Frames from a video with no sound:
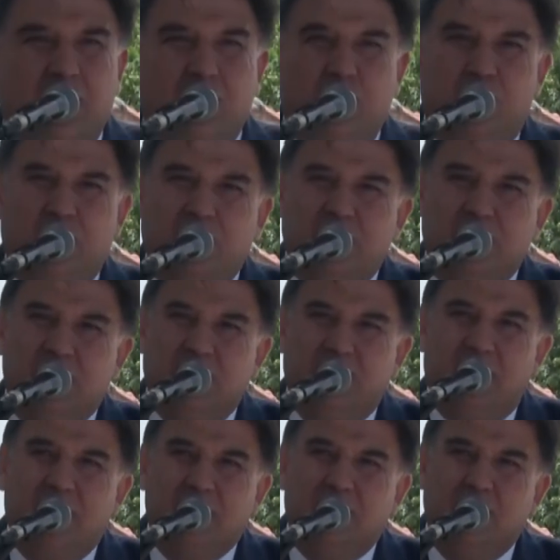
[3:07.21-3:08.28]
ülkemizin
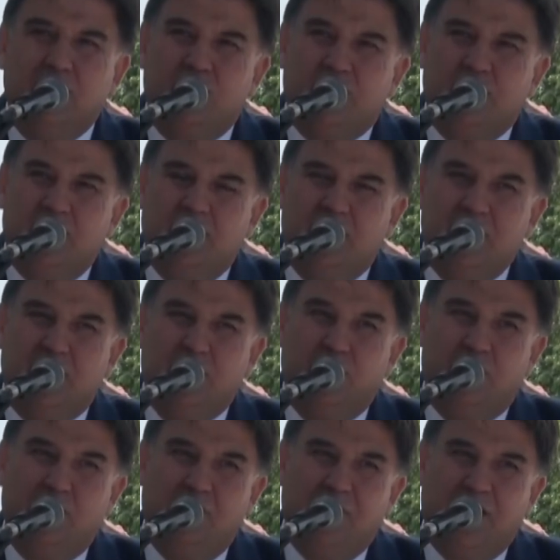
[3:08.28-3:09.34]
farklı noktalarında
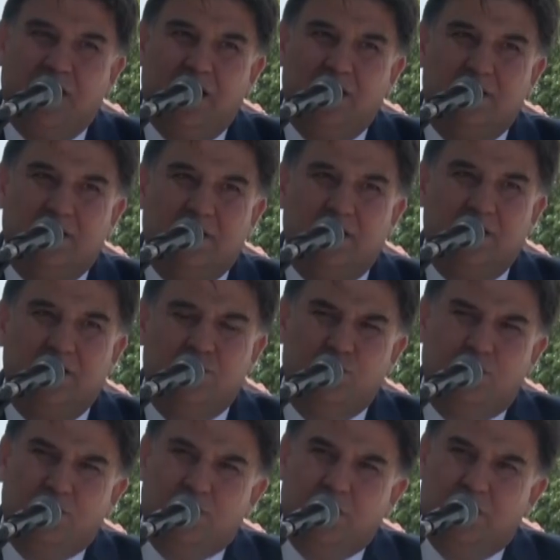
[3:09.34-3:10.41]
görevler aldık.
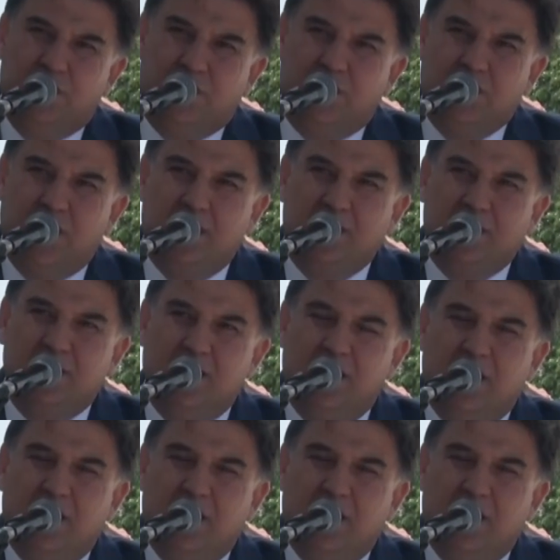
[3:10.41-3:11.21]
Çok çalışacağız.